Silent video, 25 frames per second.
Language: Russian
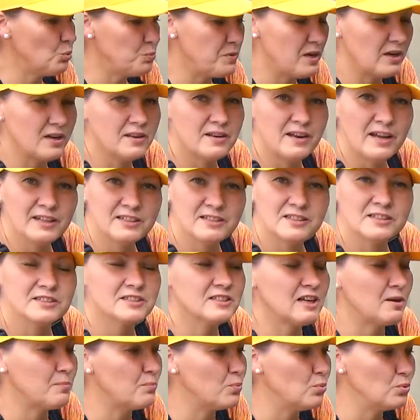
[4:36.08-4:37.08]
у меня грядка с
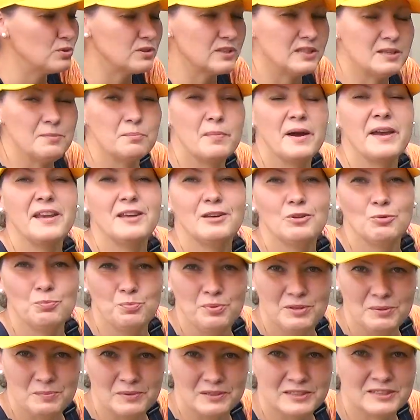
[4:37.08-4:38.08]
капустой, моей
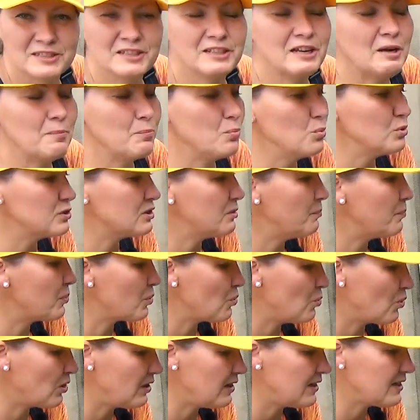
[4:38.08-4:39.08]
любимицы, капуста
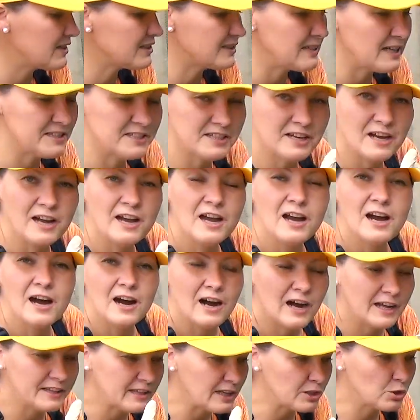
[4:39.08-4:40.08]
брокколи. Кстати,
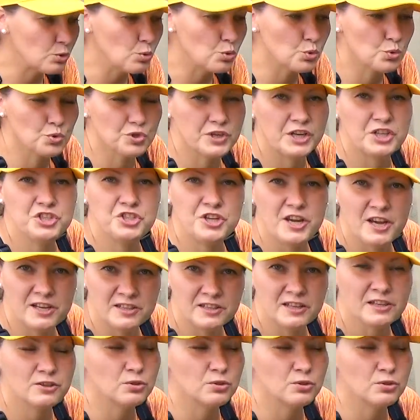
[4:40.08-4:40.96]
она тоже уже отчаянно